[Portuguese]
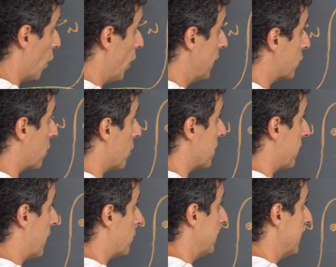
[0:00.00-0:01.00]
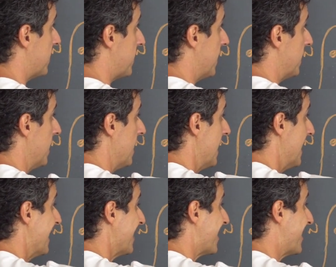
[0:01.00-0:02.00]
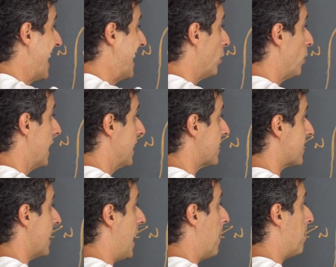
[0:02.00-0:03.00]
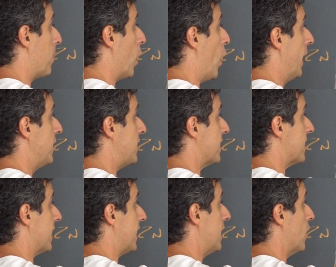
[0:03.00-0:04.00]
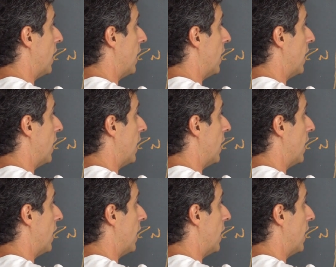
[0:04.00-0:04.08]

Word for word: Olha só o que vai acontecer. Células haploides aqui,